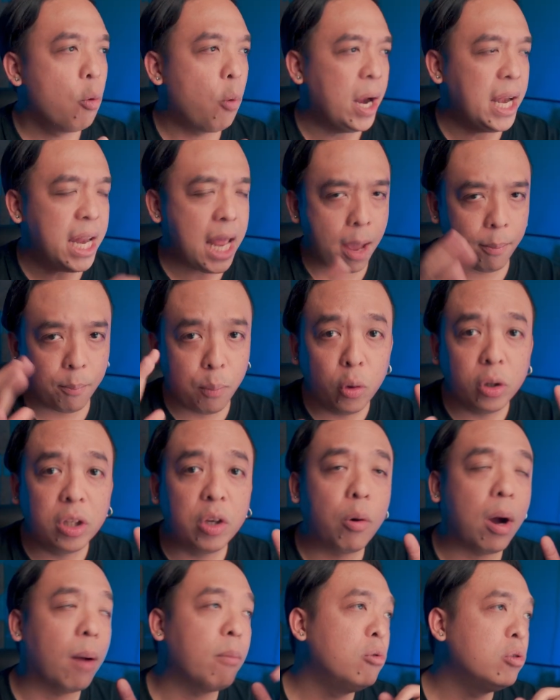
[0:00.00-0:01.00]
วันนี้พูดถึ
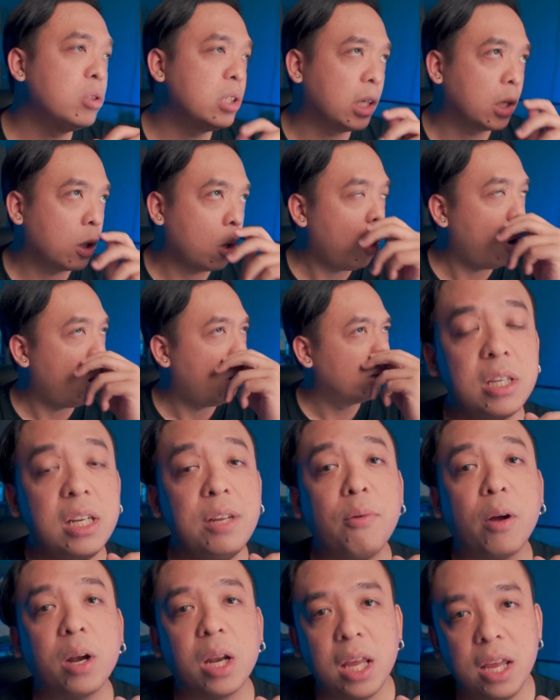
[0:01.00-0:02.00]
งความรู้สึกของ
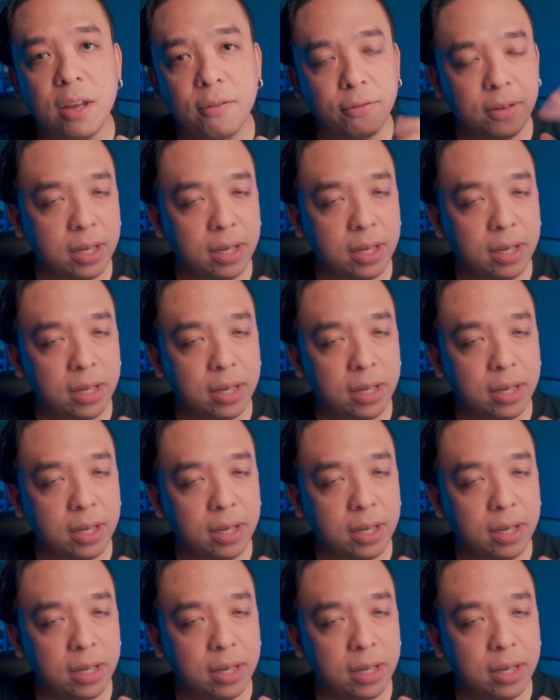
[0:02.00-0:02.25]
ที่ What If